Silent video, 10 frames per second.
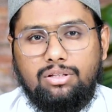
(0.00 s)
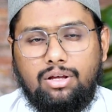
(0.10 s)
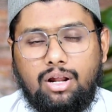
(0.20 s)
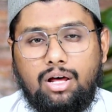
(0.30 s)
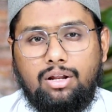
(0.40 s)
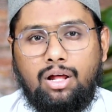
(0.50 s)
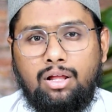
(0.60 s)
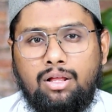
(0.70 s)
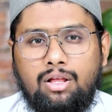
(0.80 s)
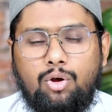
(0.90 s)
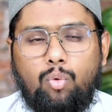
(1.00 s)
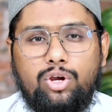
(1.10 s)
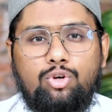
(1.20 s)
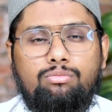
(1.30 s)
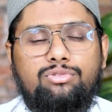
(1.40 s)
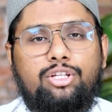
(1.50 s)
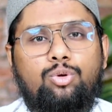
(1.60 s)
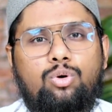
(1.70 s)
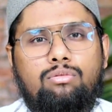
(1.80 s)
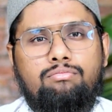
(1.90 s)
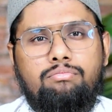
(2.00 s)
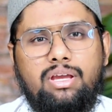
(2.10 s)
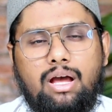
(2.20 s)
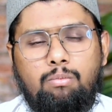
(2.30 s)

मिदरारा वयुमदिदुकुम